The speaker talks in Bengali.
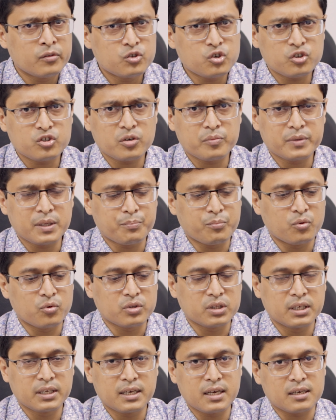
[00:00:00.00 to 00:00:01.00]
ছয় সপ্তাহ পর
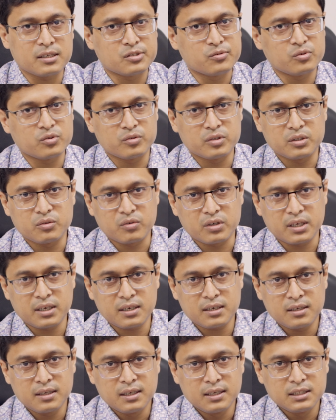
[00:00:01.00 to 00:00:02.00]
থেকে আসলে উনি ওনার
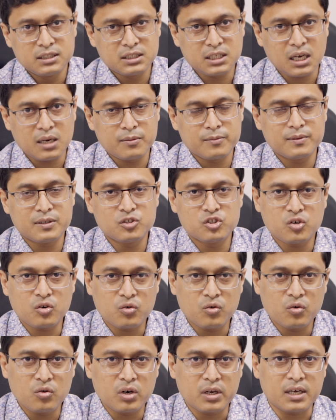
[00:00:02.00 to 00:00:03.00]
স্বাভাবিক
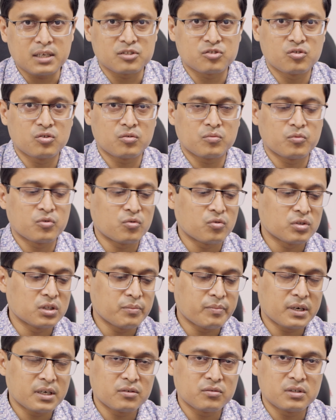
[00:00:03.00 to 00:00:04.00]
সকল কাজকর্ম করতে
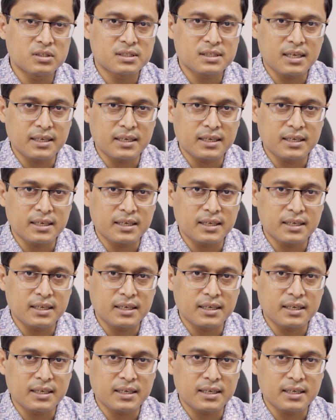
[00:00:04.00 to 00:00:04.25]
পারেন উনি